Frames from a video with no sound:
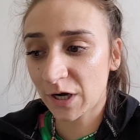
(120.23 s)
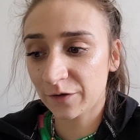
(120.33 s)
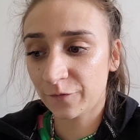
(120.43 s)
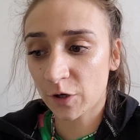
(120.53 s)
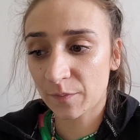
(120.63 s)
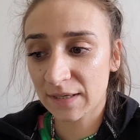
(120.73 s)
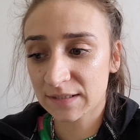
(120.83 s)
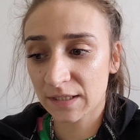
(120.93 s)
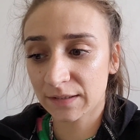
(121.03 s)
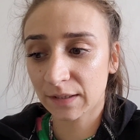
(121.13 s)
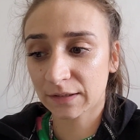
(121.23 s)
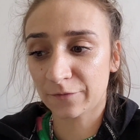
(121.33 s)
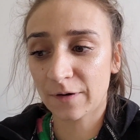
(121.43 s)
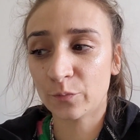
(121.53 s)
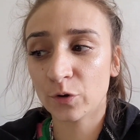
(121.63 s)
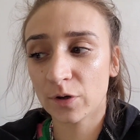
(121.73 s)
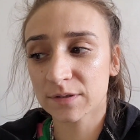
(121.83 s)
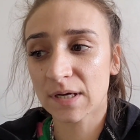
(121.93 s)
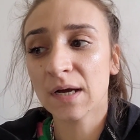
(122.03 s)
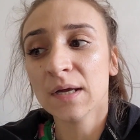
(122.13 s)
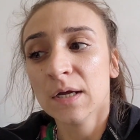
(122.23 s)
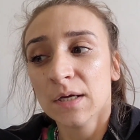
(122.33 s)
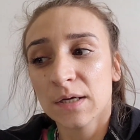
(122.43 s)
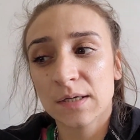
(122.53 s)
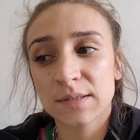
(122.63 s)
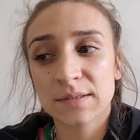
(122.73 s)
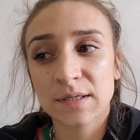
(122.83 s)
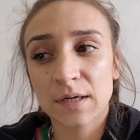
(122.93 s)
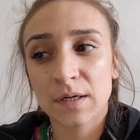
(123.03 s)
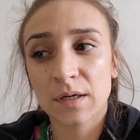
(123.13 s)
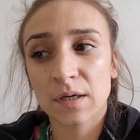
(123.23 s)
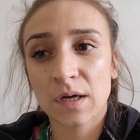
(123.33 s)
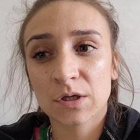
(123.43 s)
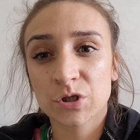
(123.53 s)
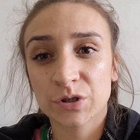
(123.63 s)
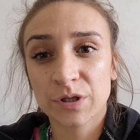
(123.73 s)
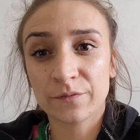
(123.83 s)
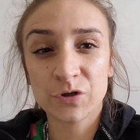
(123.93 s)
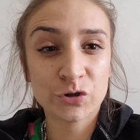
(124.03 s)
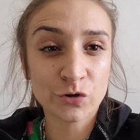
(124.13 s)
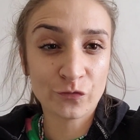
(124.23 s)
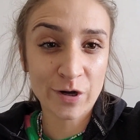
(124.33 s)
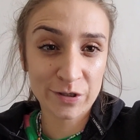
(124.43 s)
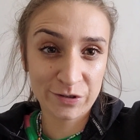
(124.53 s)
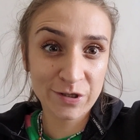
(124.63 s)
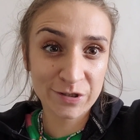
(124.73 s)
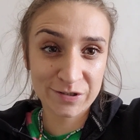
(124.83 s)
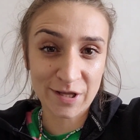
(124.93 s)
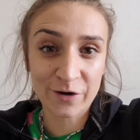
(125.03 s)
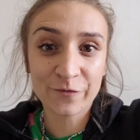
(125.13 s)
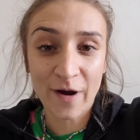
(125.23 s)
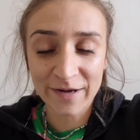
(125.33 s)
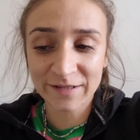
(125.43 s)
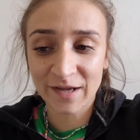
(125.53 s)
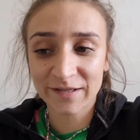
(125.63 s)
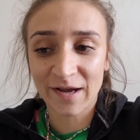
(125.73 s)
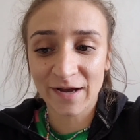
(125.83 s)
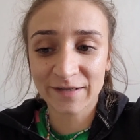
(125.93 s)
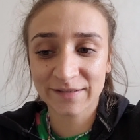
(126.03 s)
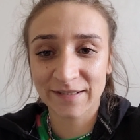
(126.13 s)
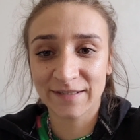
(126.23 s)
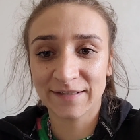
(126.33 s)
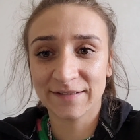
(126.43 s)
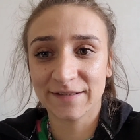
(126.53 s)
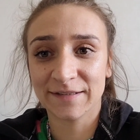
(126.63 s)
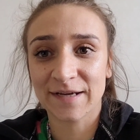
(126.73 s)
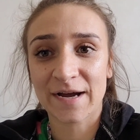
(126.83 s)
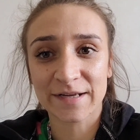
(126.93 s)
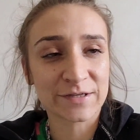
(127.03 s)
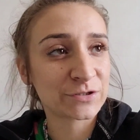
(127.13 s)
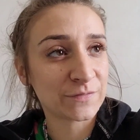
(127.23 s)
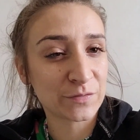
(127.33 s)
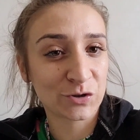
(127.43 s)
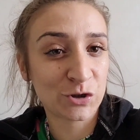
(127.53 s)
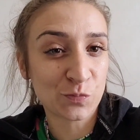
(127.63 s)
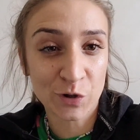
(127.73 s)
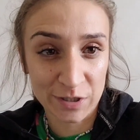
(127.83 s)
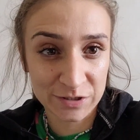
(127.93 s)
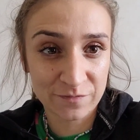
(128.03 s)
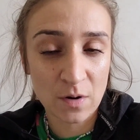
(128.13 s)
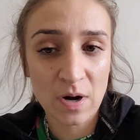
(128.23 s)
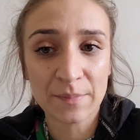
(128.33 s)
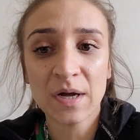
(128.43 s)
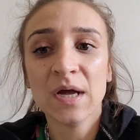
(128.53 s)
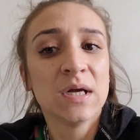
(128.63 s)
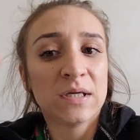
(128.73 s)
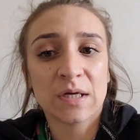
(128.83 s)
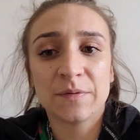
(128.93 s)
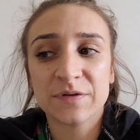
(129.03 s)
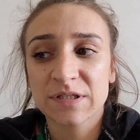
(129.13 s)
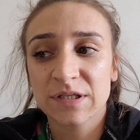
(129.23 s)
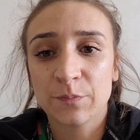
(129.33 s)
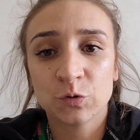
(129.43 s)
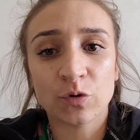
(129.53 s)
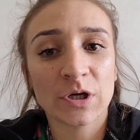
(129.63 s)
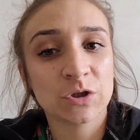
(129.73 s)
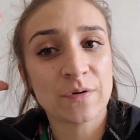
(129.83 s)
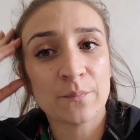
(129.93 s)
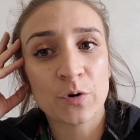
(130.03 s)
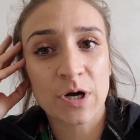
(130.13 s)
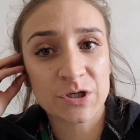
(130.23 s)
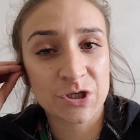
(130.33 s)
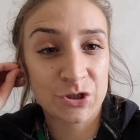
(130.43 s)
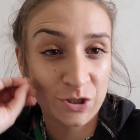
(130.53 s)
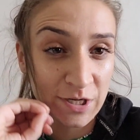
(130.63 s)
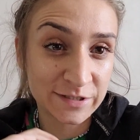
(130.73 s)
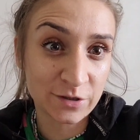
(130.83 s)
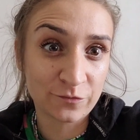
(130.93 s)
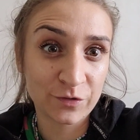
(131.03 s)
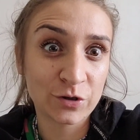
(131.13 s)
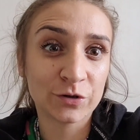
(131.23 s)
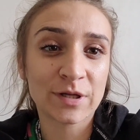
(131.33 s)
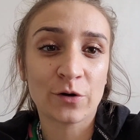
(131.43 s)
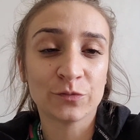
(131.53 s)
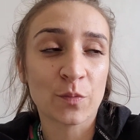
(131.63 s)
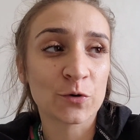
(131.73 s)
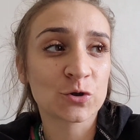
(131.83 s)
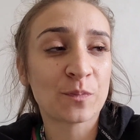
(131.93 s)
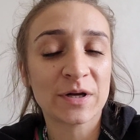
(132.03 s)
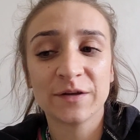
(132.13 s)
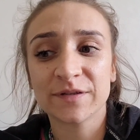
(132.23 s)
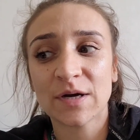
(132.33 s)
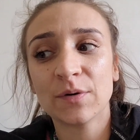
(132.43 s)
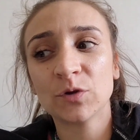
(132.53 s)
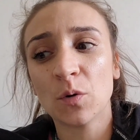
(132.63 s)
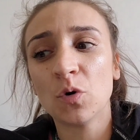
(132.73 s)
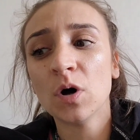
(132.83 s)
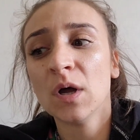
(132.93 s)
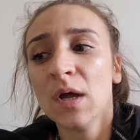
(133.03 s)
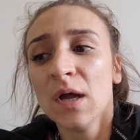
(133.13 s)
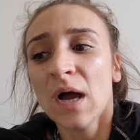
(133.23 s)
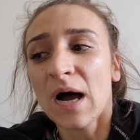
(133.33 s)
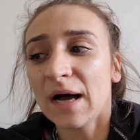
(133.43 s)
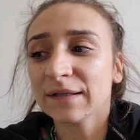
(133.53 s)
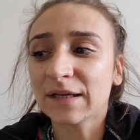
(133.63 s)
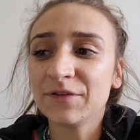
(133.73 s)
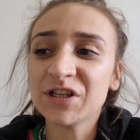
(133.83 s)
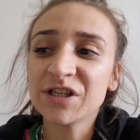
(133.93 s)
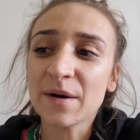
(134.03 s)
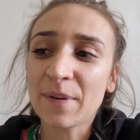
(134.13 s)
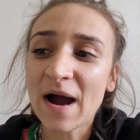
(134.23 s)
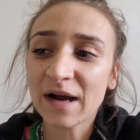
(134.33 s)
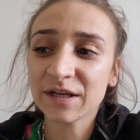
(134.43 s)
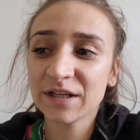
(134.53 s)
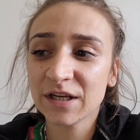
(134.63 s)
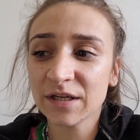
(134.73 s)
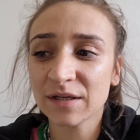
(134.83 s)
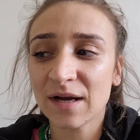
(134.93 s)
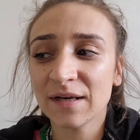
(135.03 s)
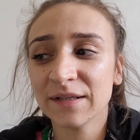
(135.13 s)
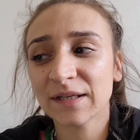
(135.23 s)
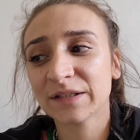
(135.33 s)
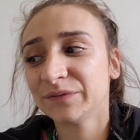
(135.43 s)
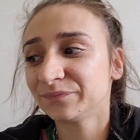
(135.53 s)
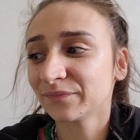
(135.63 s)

informacja, jednak ta fabuloza e, z e, Action ta wiśniowa nie jest tak fajna jak ten e, Ajax, co Wam kiedyś pokazywałam. Jak mi wyschnie podłoga, to Wam pokażę jeszcze raz, jak on wygląda. On po prostu pachnie w całym domu. A ta wiśnia pachnie, ale tak